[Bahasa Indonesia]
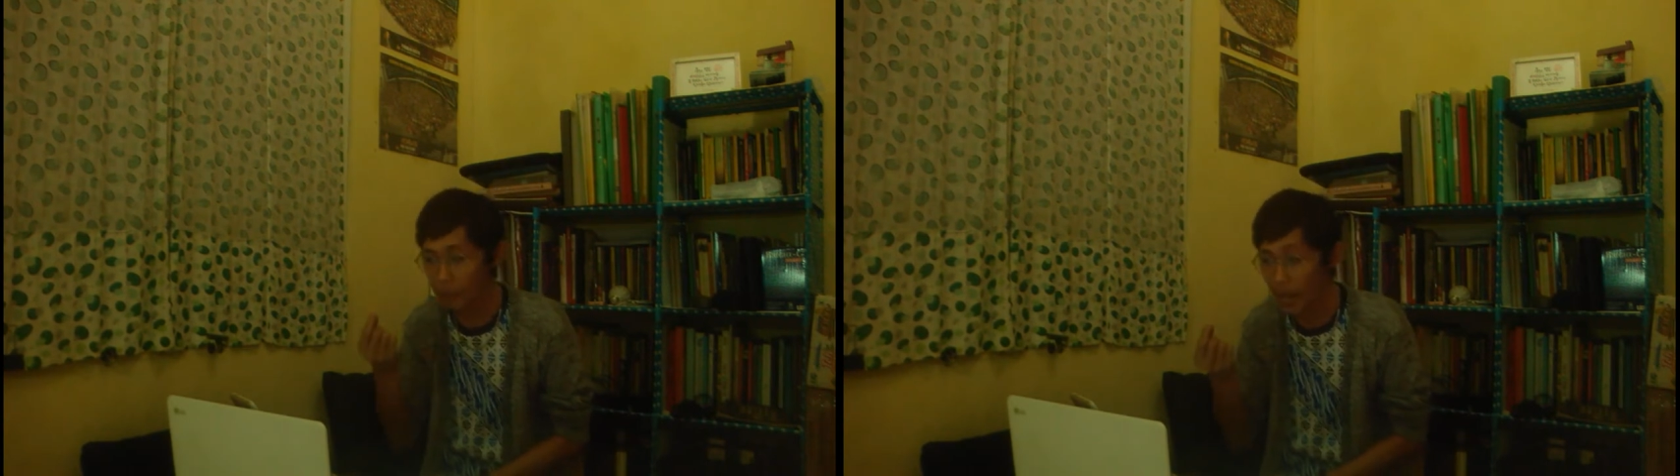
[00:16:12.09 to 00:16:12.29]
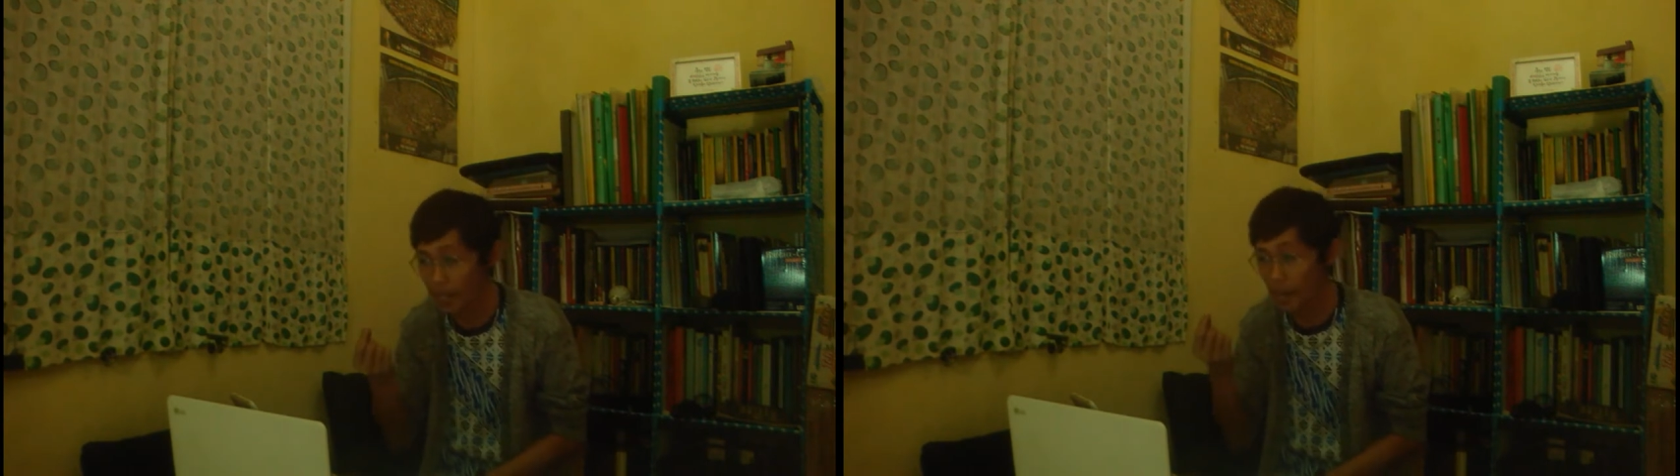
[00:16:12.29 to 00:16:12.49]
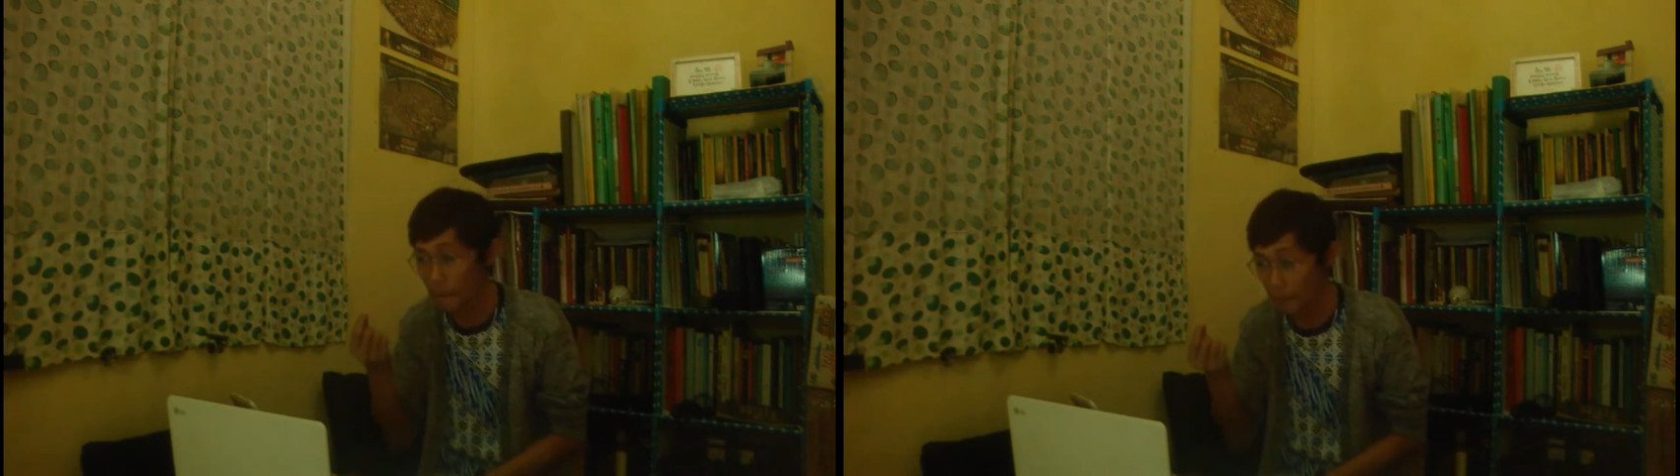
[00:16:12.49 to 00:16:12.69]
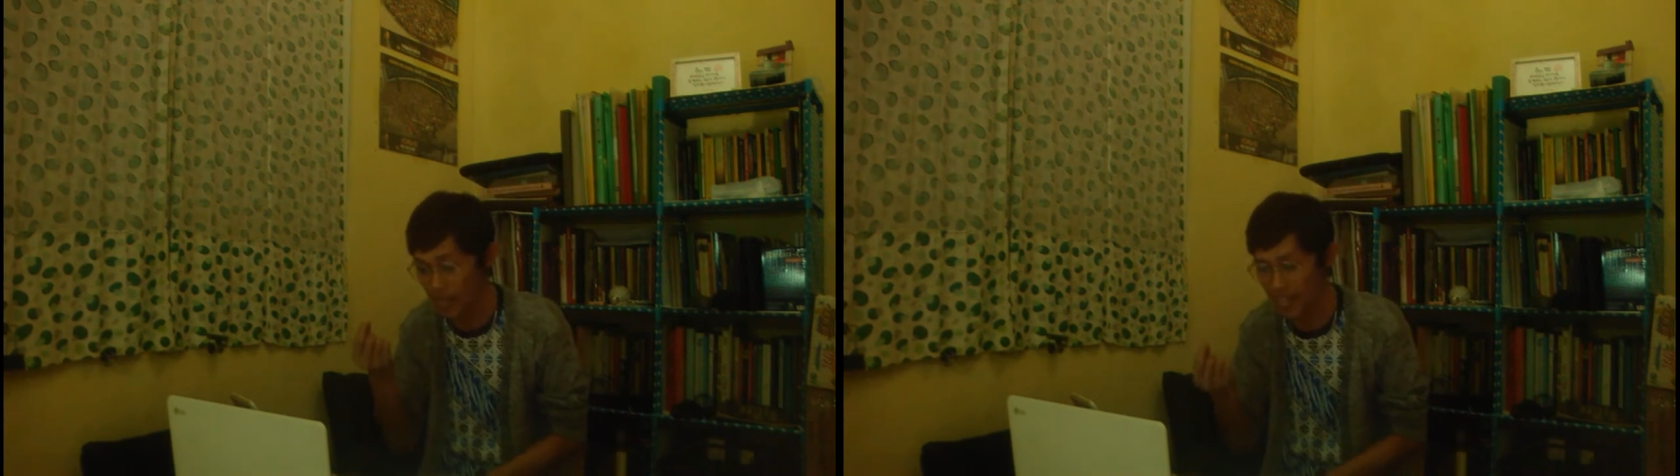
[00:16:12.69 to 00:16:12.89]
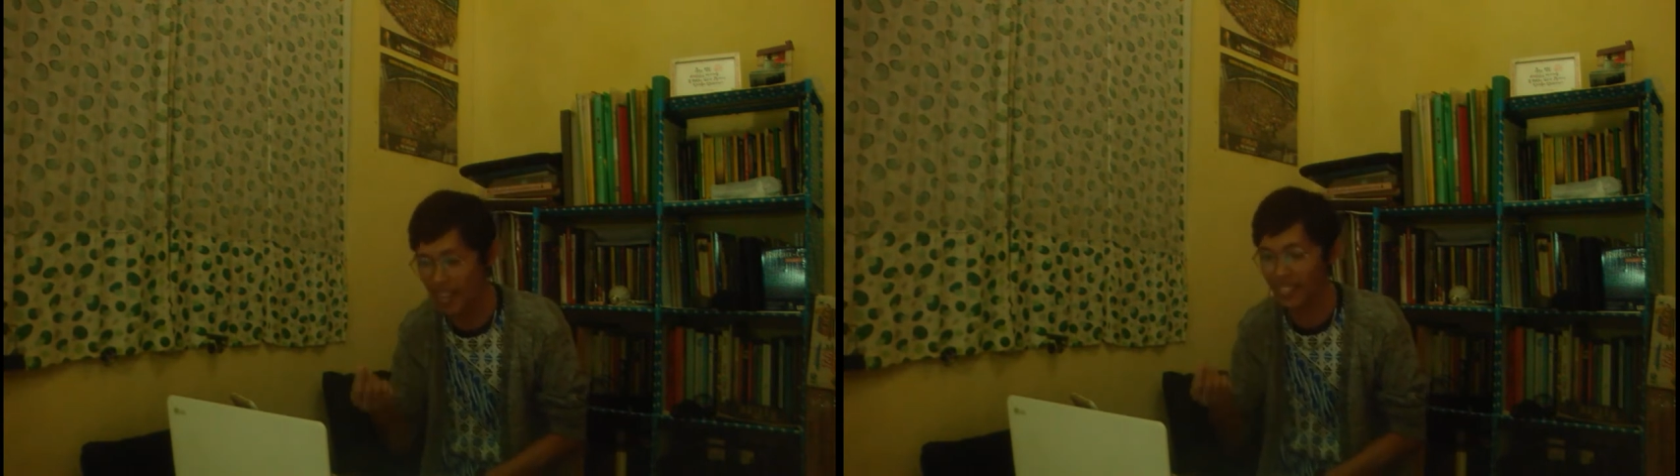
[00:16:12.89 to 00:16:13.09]
iman yang
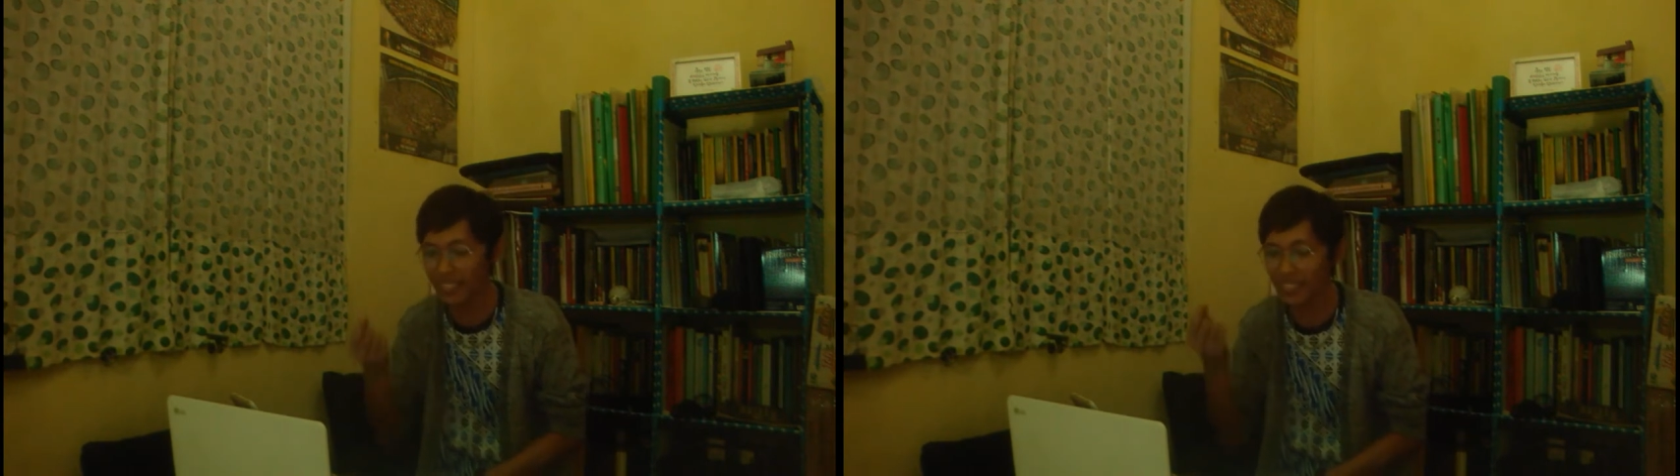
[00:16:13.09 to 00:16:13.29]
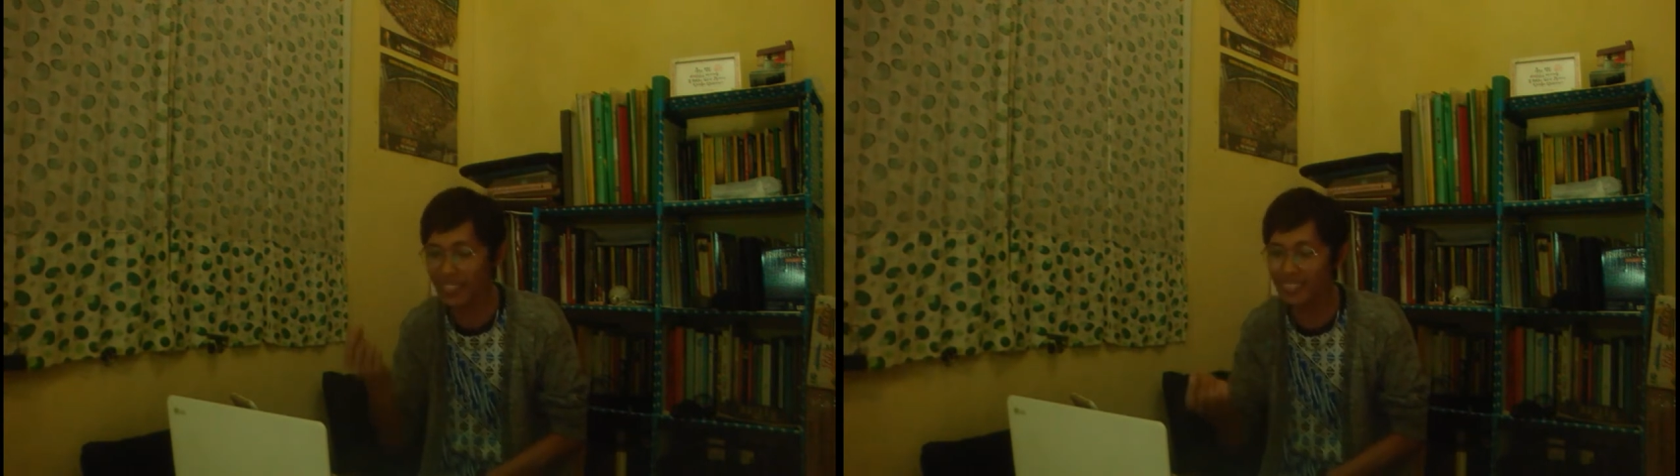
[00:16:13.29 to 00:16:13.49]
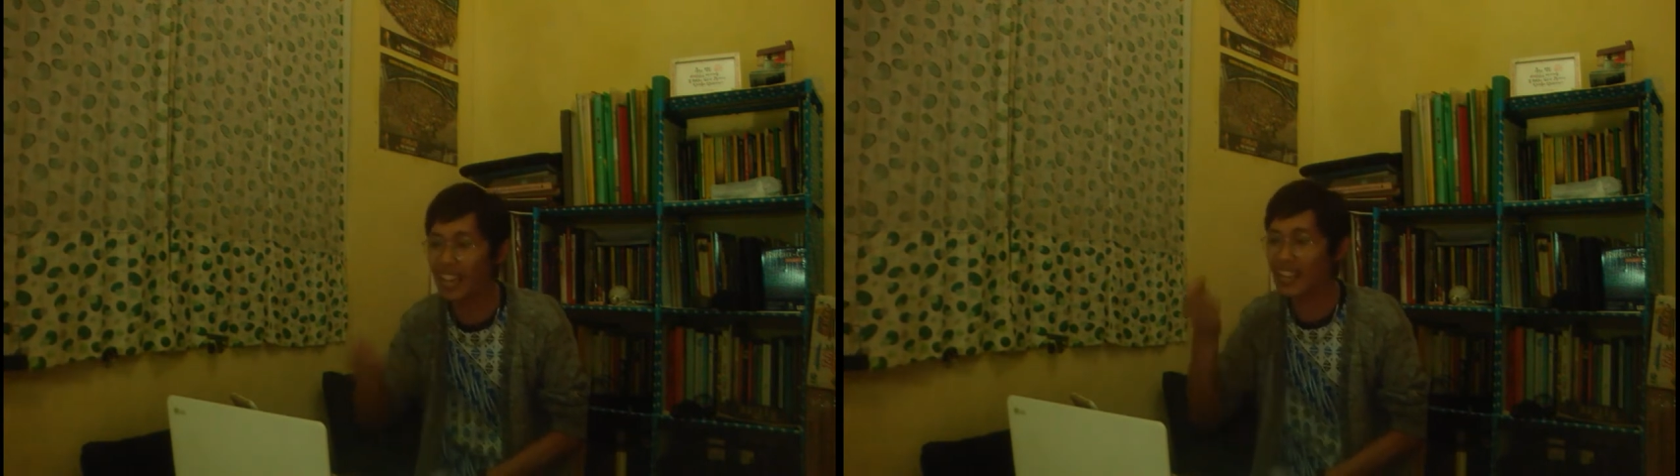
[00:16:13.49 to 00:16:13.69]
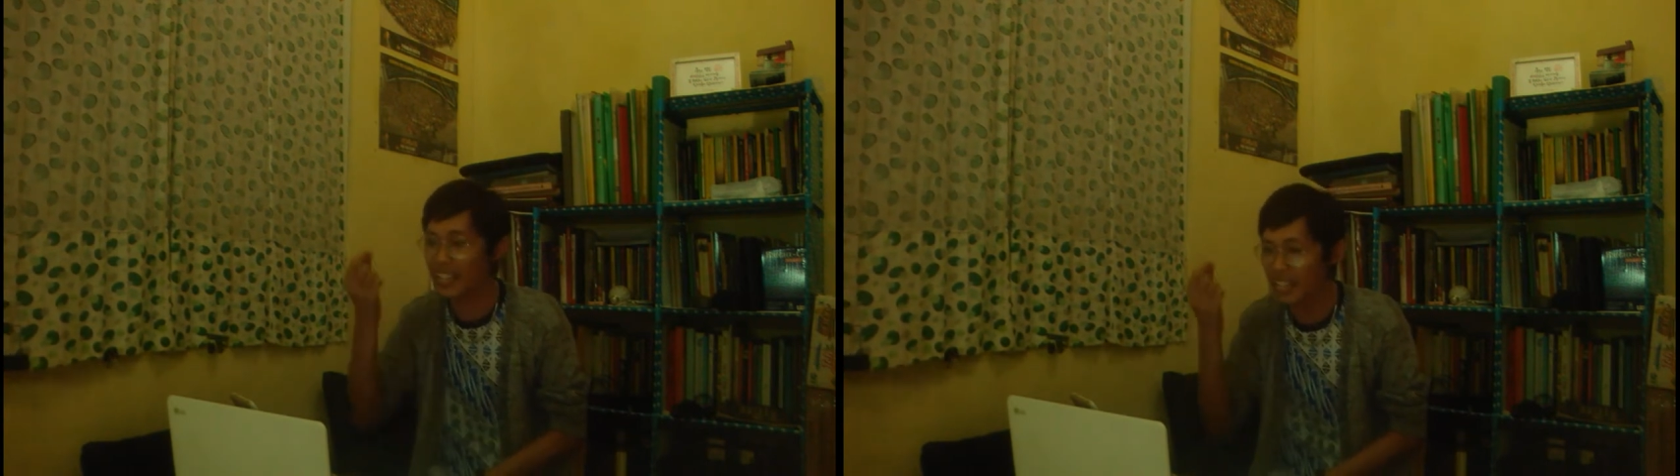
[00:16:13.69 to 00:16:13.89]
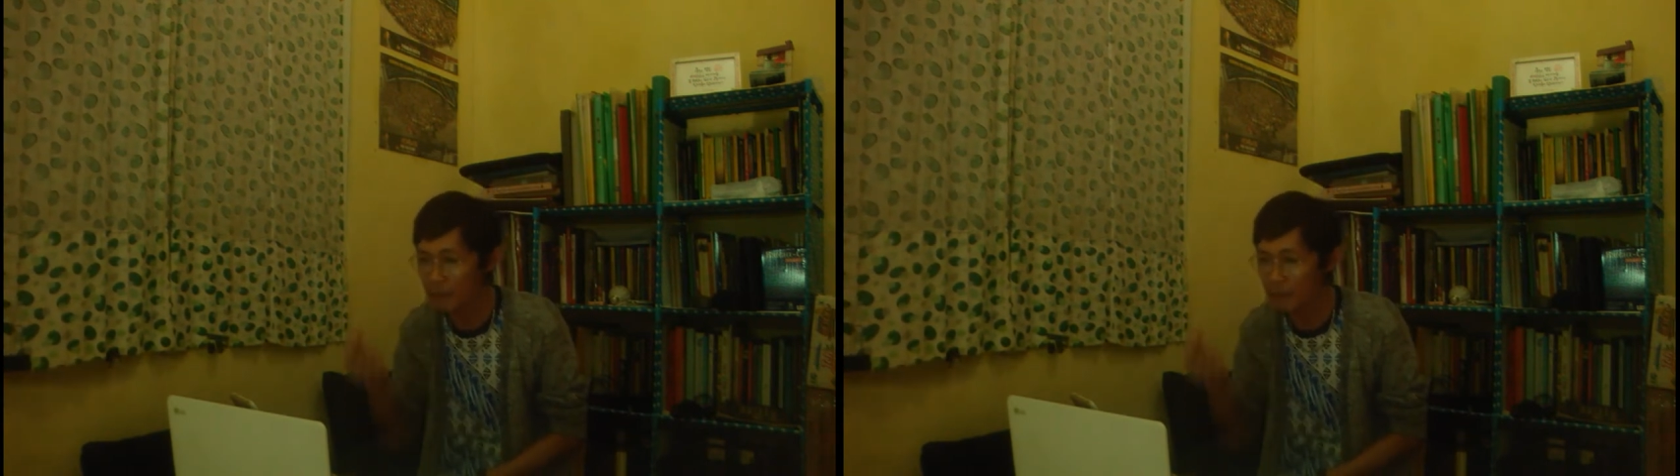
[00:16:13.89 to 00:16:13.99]
benar tentang